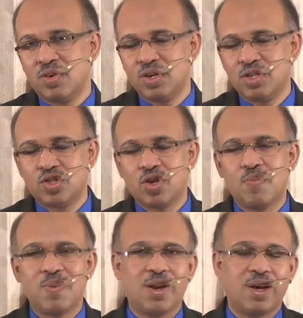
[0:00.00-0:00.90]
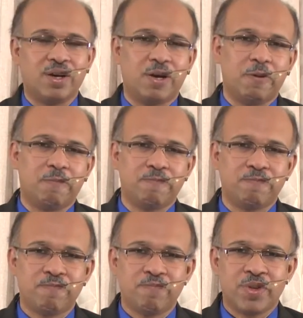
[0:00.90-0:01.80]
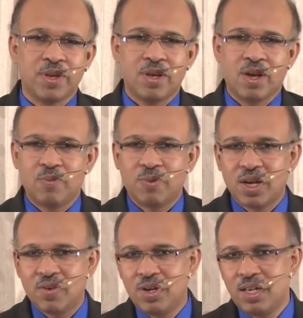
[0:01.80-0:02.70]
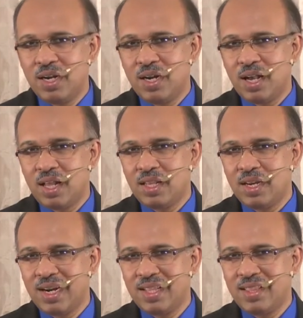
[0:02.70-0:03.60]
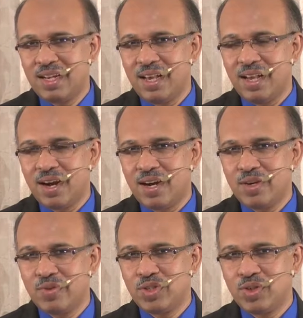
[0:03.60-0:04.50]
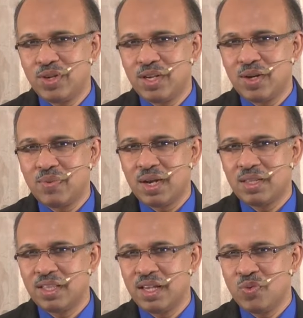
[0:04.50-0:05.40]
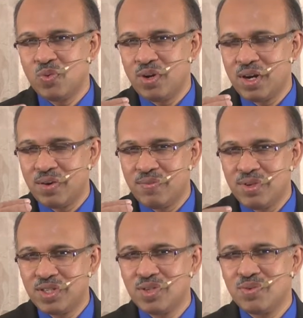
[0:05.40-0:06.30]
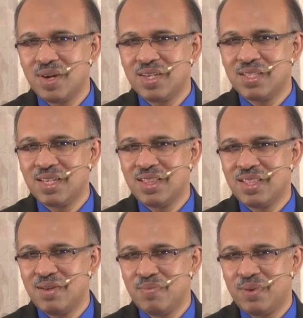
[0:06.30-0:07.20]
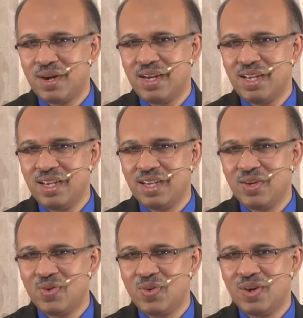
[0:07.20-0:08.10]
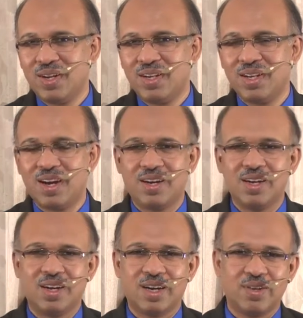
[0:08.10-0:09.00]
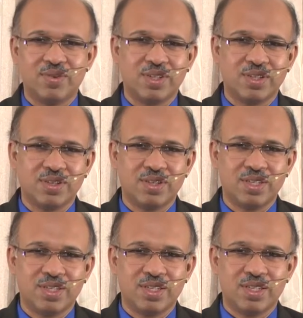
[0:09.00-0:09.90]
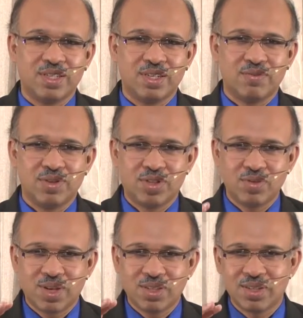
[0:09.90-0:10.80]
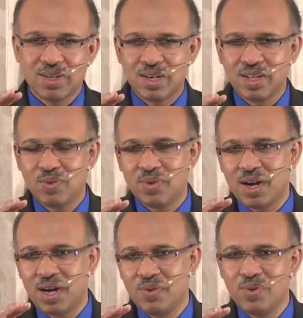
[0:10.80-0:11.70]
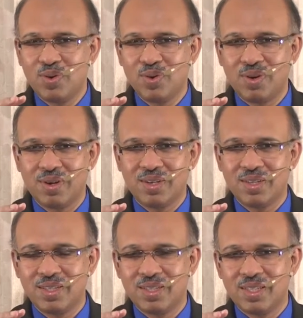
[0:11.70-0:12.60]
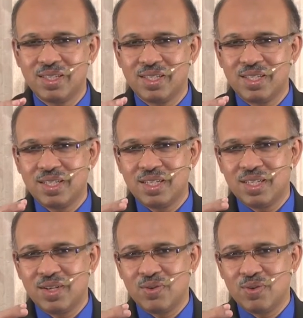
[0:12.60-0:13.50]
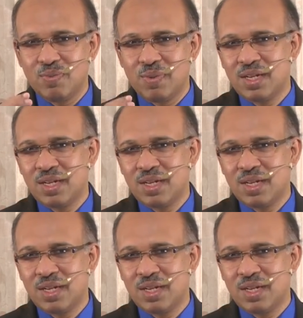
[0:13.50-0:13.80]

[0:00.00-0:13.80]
அவர்கள் சுகமானார்கள் கவனியுங்கள் அந்த இடத்துல ஆண்டவர் சொல்லுகிற வார்த்தை உங்கள் விசுவாசத்தின் படி உங்களுக்கு ஆக கடவுது விசுவாசன்றது ஒரு அளவுகோல் ஒரு